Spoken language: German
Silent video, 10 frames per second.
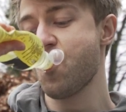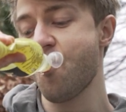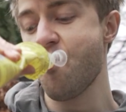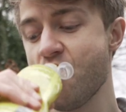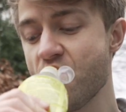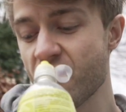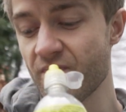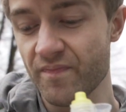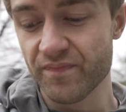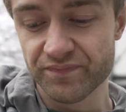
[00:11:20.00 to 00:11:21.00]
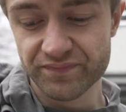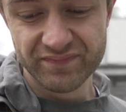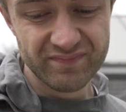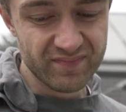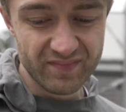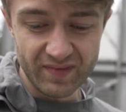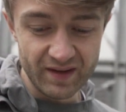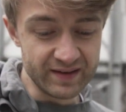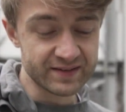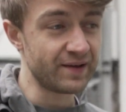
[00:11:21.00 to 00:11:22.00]
Ja, ist schon fies, ne?
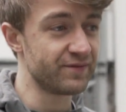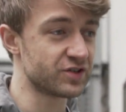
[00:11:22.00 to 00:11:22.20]
Das ist einfach